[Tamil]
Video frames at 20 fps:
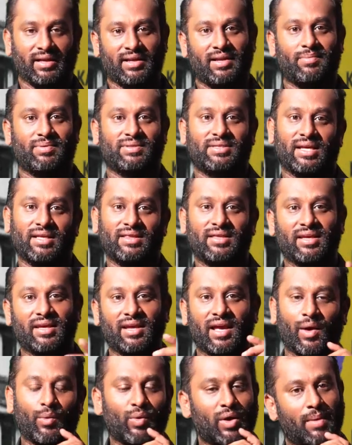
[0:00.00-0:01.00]
என்ன பிரசாத்
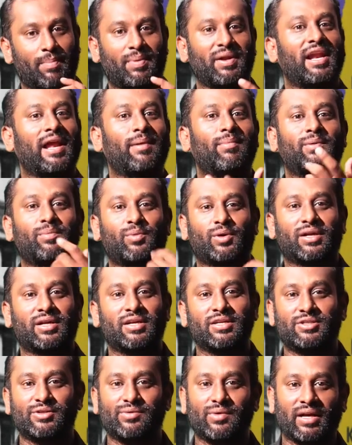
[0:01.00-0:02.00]
அவங்க அப்படி இல்லாமல்
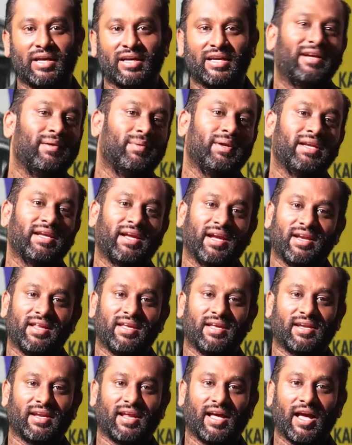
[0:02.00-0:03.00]
புறக்கணிச்சிருவாங்க அப்படின்னு
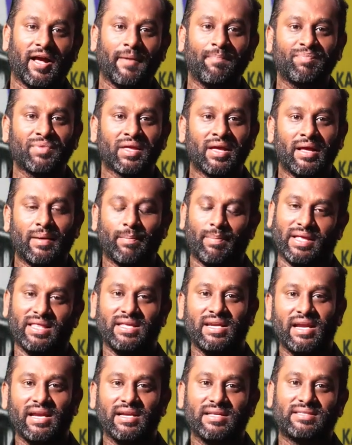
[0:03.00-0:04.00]
கேட்டிங்கன்னா
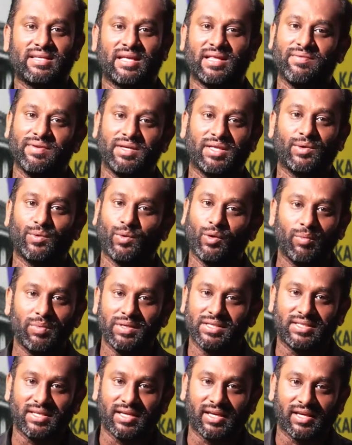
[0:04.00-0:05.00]
பதினேழு சதவீதம்
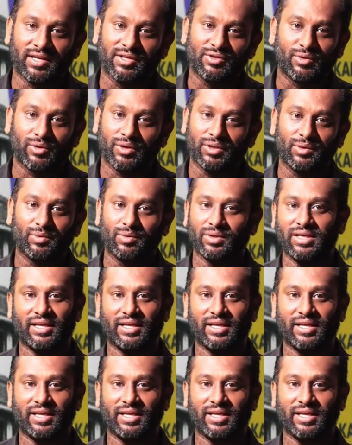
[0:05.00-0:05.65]
ஓபிசிக்குன்னு சொல்லிட்டு